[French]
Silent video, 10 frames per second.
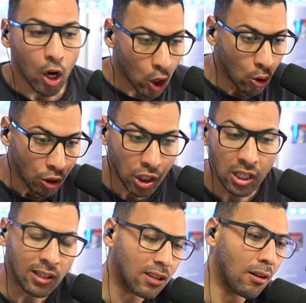Le
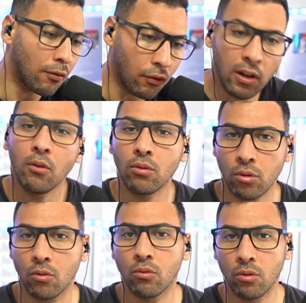cheat est un fléau
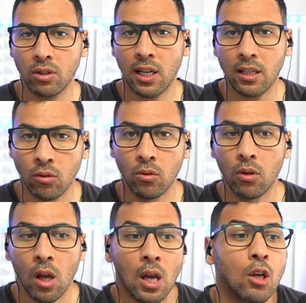sur Counter-Strike
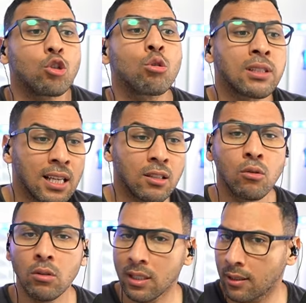2. Sur
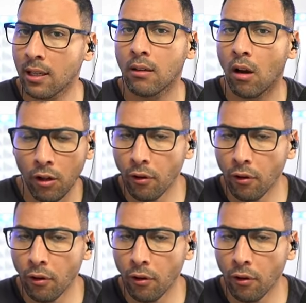CSGO, c'était un